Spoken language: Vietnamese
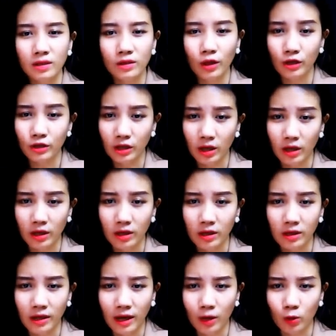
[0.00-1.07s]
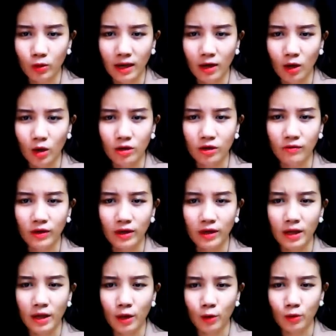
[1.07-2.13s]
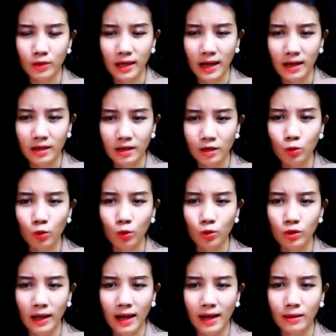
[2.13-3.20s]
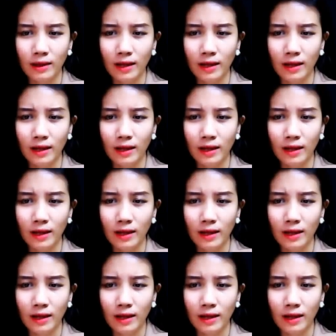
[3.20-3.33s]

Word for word: Tên trợ lý nghe cô ta nói như vậy Hiểu ra ý của cô ta